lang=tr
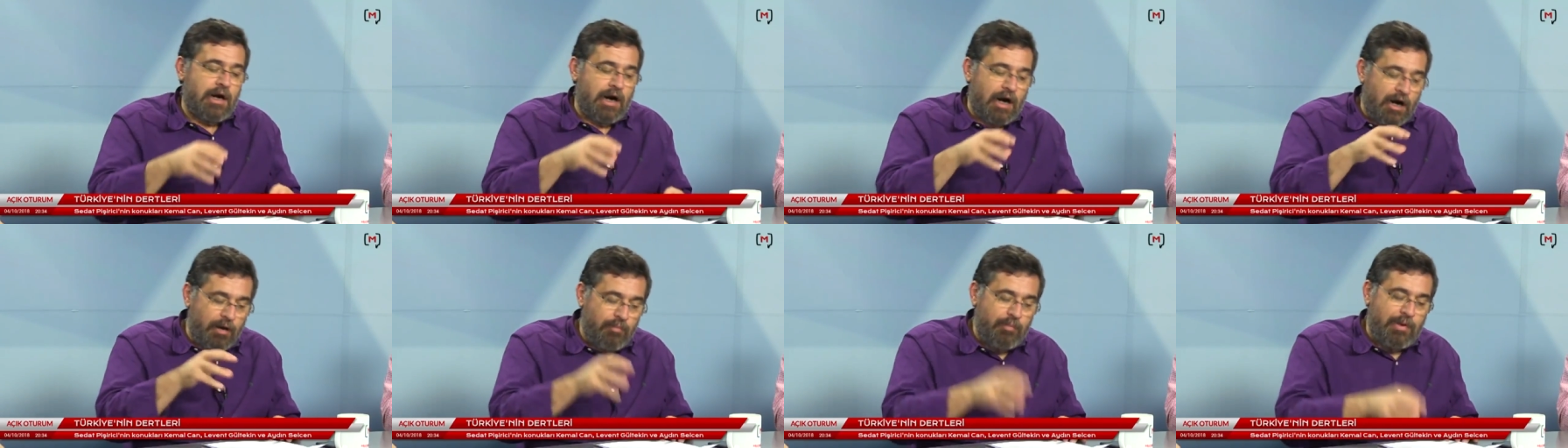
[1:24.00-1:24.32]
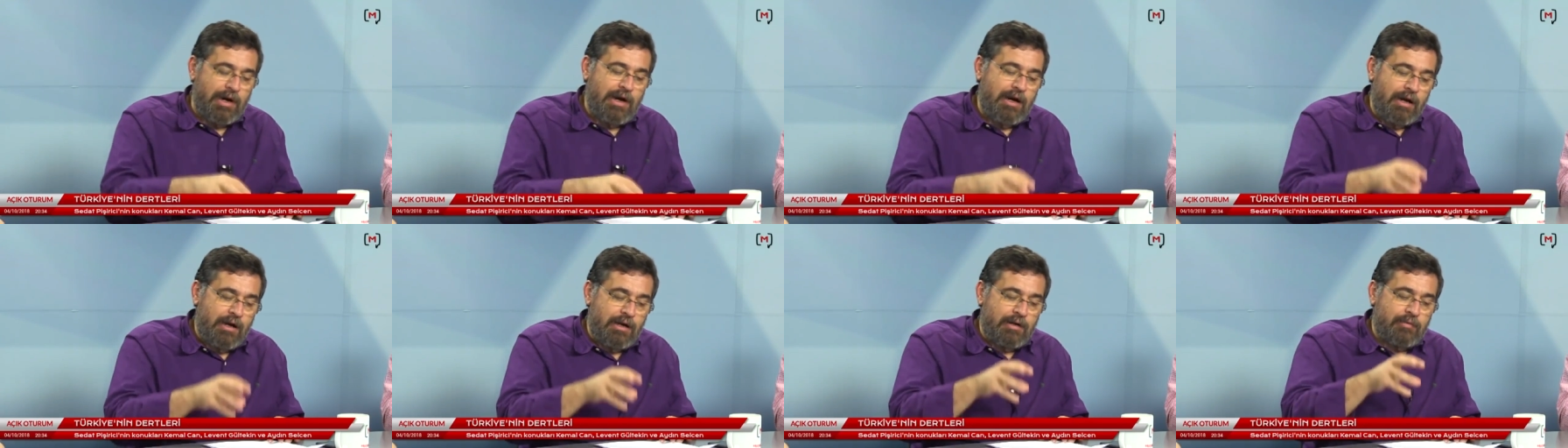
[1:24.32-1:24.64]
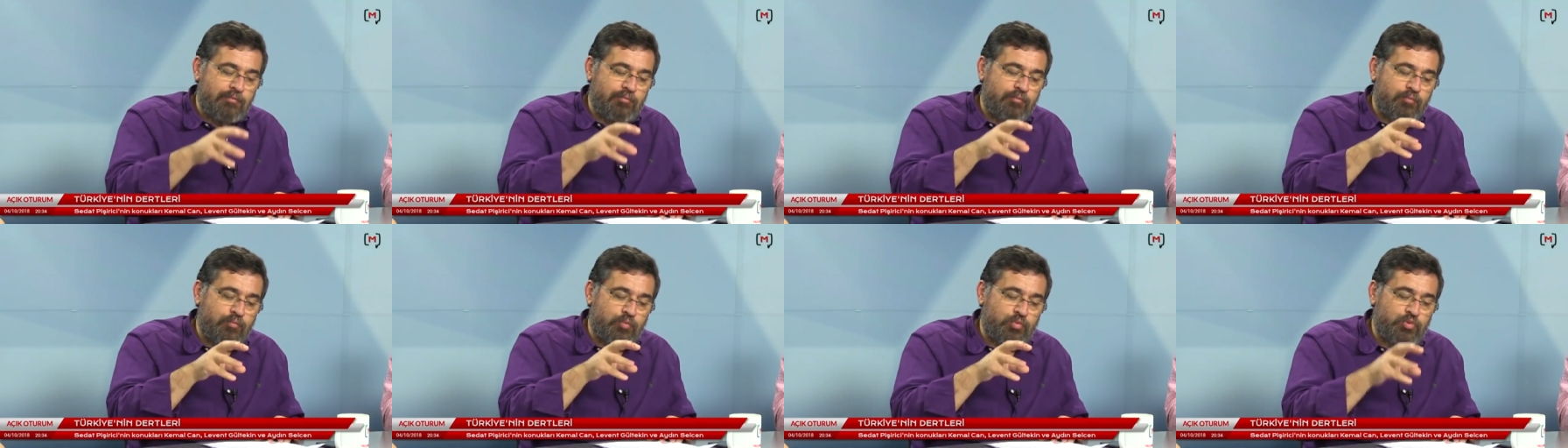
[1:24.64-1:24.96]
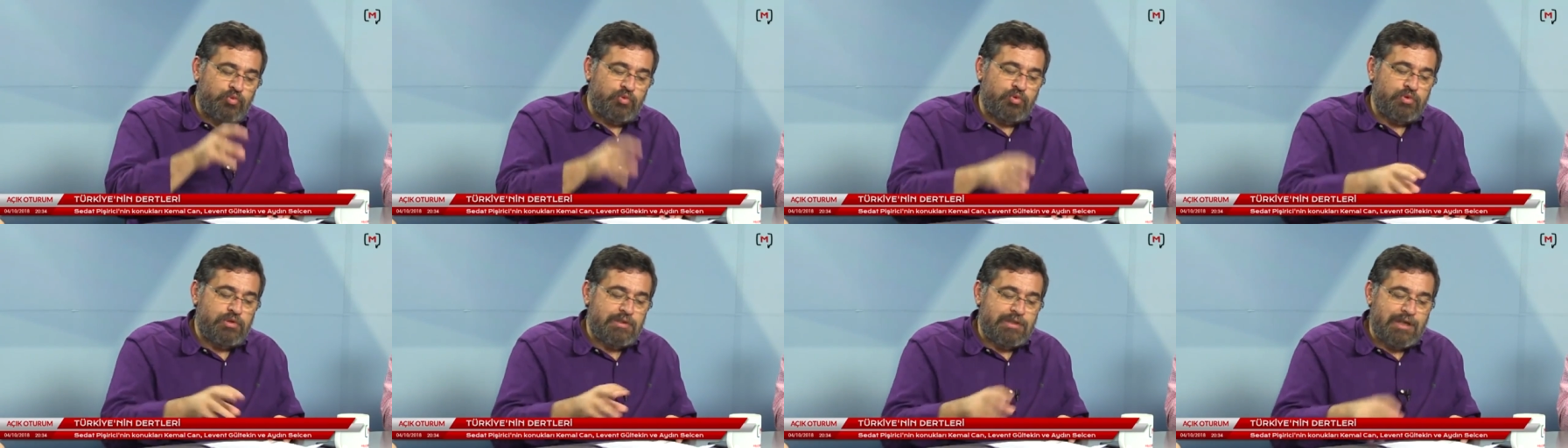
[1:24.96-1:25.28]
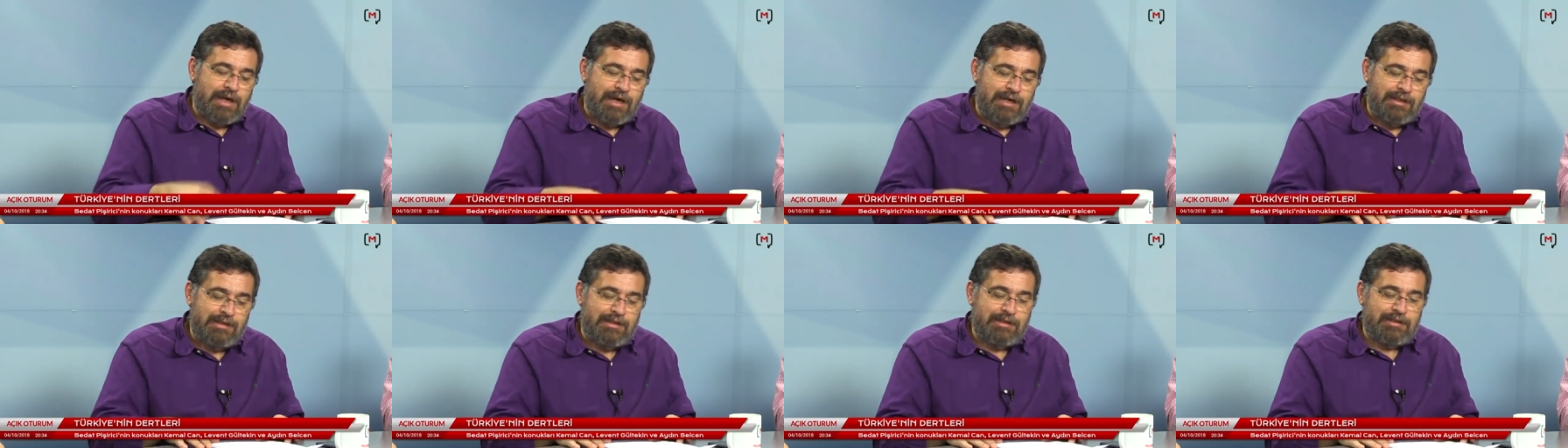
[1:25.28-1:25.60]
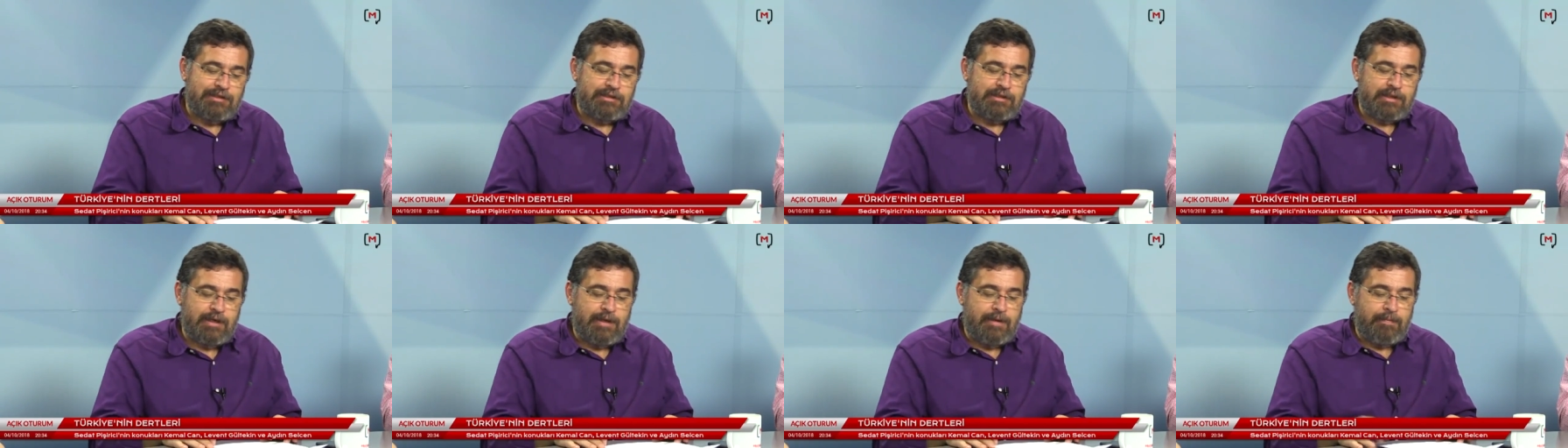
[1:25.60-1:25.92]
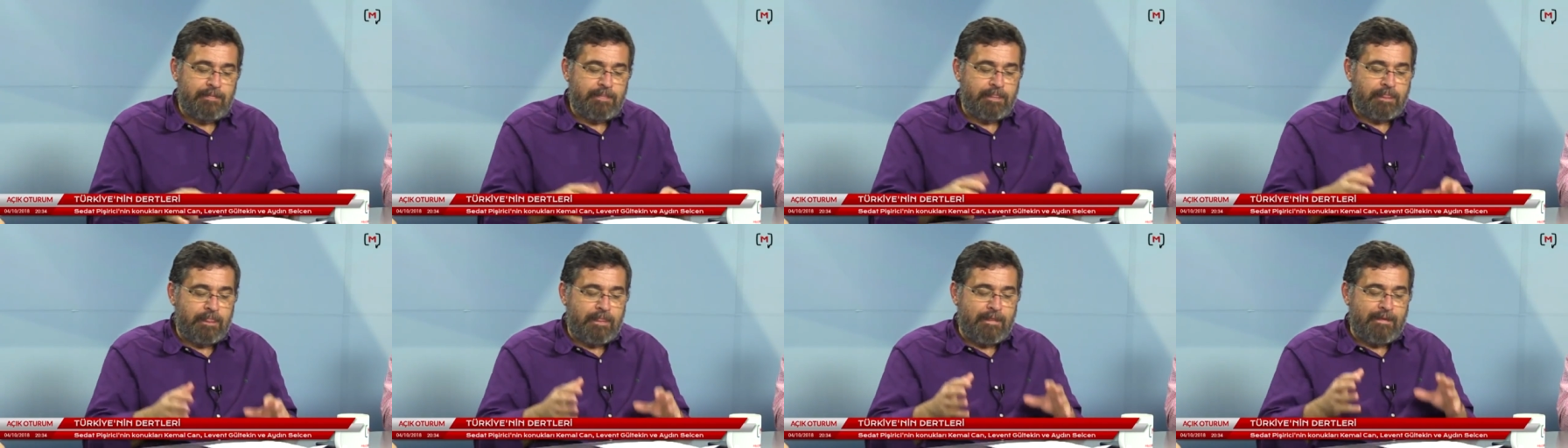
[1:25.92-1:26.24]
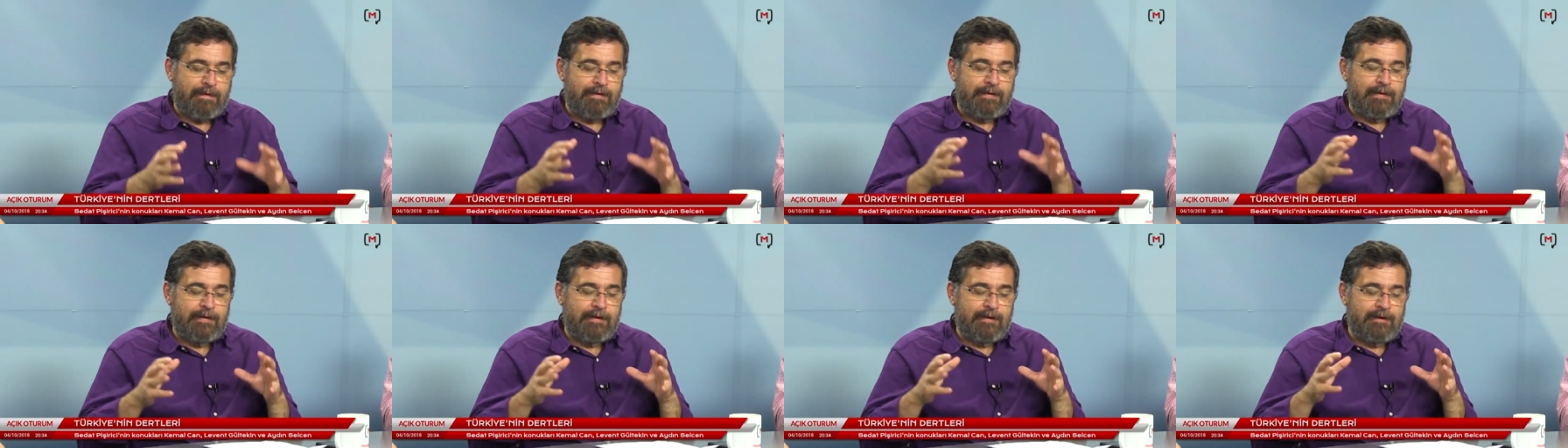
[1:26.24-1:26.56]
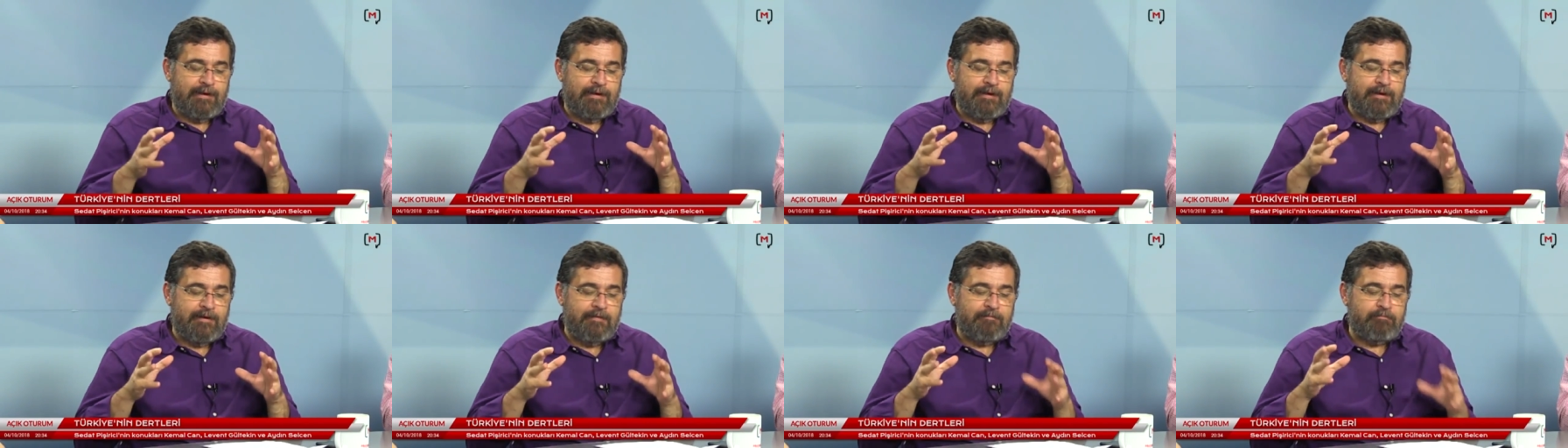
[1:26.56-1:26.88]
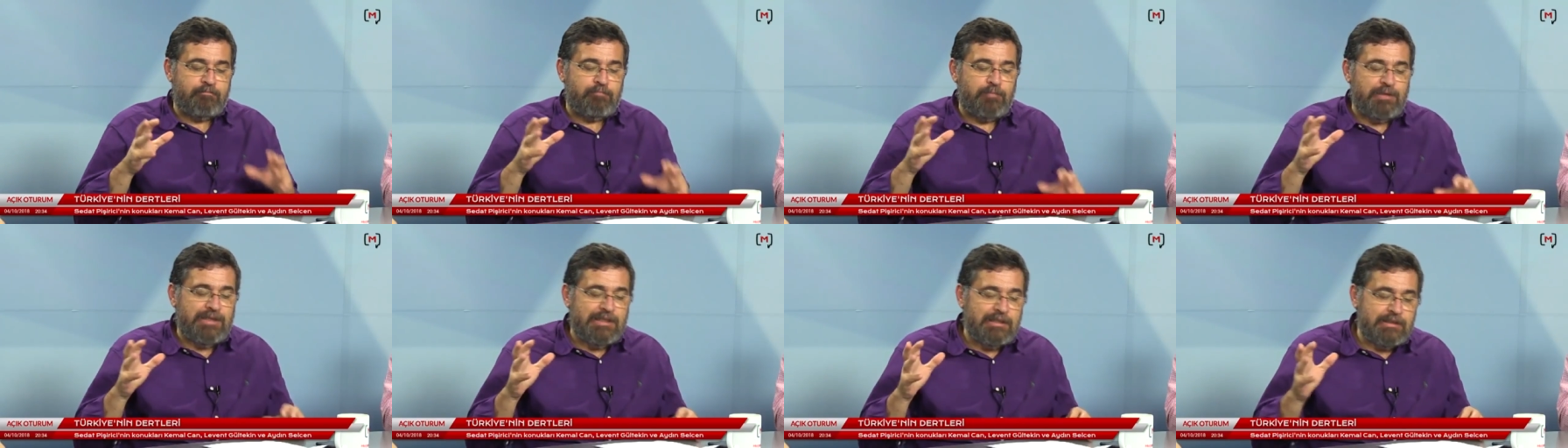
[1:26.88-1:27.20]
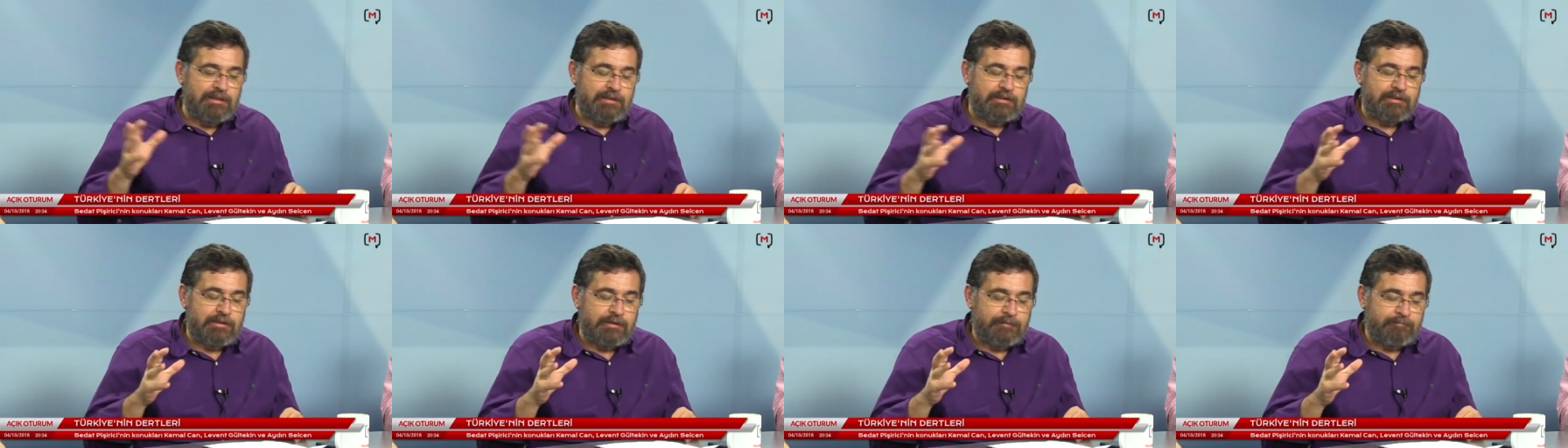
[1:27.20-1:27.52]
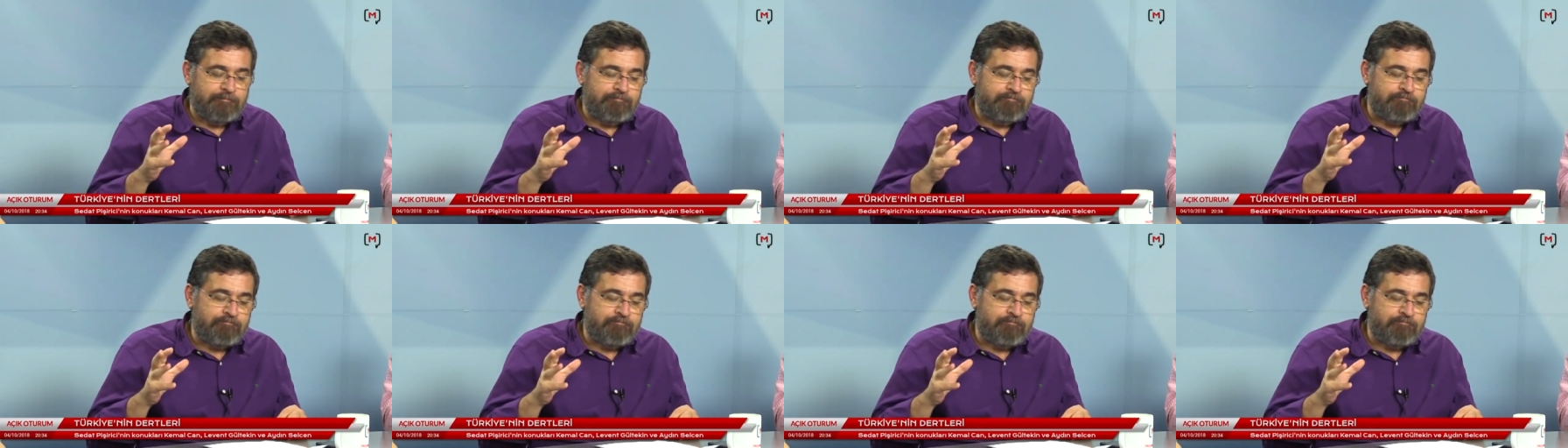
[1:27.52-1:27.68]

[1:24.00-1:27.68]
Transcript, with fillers: Ama bunu sadece e, bir